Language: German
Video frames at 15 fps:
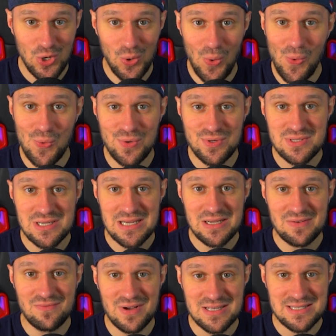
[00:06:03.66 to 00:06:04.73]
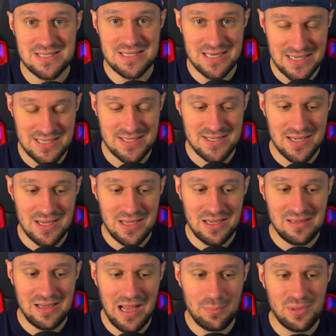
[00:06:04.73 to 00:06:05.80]
und was nicht.
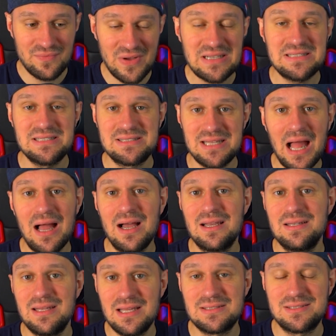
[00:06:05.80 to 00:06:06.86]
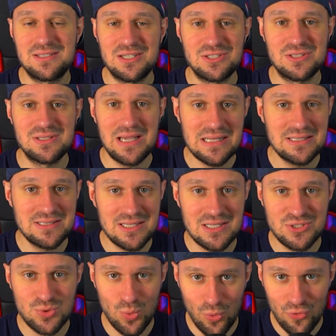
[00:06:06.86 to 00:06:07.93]
Aber was ist daran jetzt das ganz,
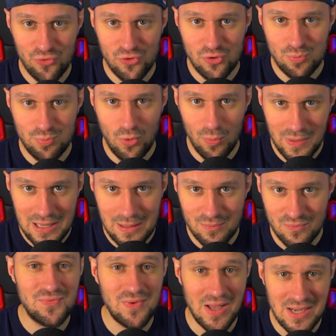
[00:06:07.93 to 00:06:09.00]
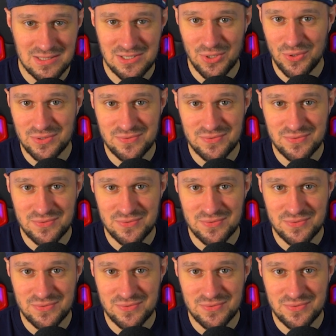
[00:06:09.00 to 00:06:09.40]
ganz große Problem, fragt ihr euch